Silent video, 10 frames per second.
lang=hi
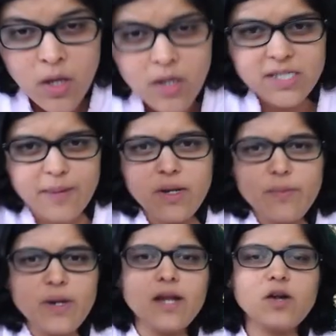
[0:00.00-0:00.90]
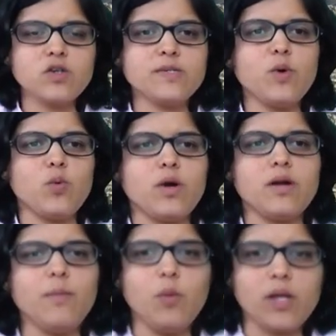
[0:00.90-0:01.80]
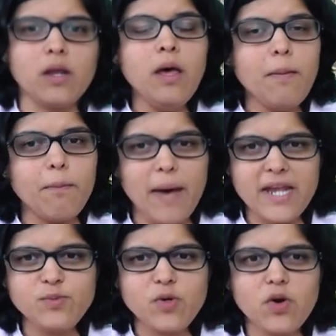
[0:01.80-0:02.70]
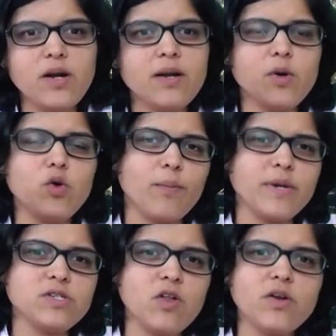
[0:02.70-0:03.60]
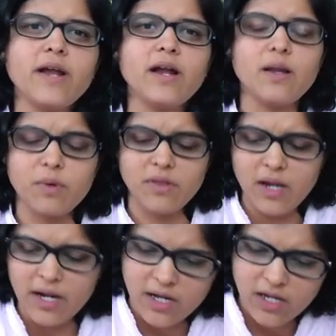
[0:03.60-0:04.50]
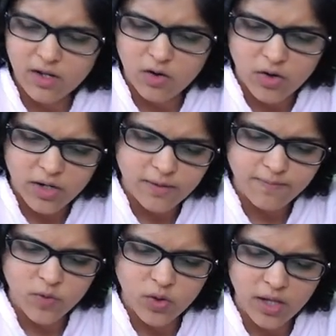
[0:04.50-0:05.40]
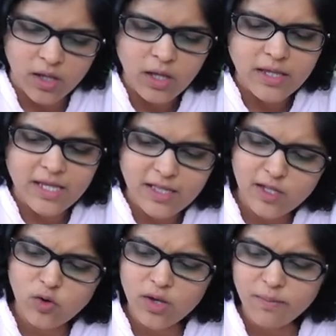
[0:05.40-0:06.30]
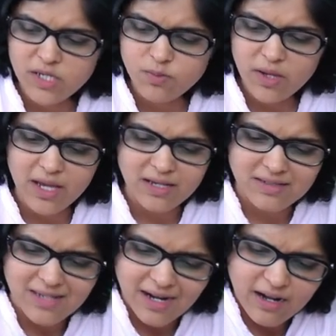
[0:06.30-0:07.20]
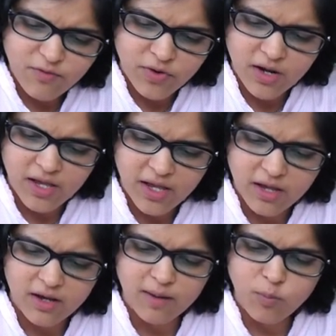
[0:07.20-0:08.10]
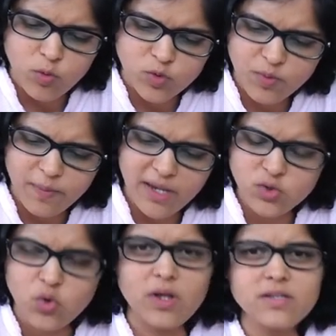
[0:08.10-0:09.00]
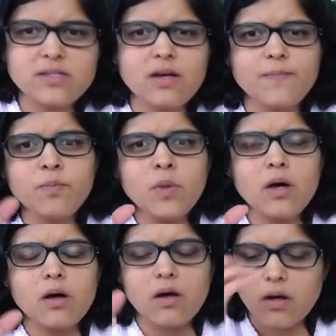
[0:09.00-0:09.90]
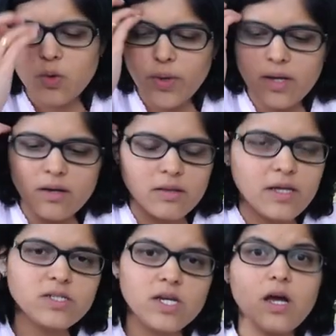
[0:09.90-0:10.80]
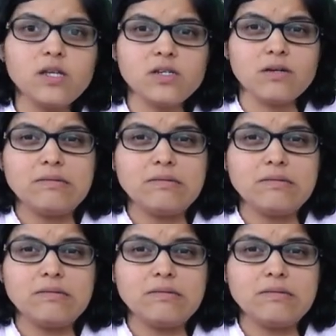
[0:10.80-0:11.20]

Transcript: चैप्टर नंबर टेन टॉक्स अबाउट व्हाट नंबर वन मैनेजमेंट ऑडिट नंबर टू ऑपरेशन ऑडिट एंड नंबर थ्री इंटरनल ऑडिट ओके ये तीनों के बीच में एग्जैक्टली exactly फ़र्क क्या है अगर आपको उसमें भी एक छोटा सा क्विक uh, थिंग चाहिए अच्छा